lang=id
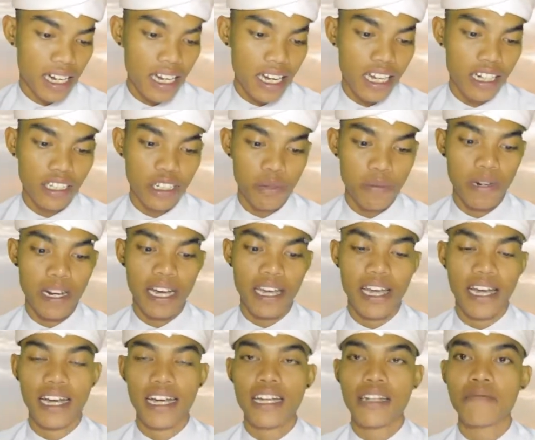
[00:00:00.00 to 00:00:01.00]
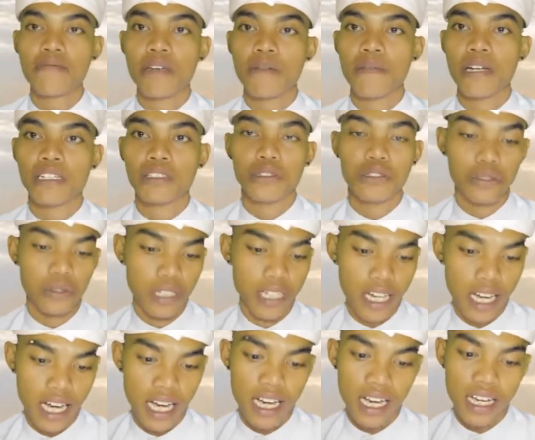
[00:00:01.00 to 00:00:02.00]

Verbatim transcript: atau melayangan memang sudah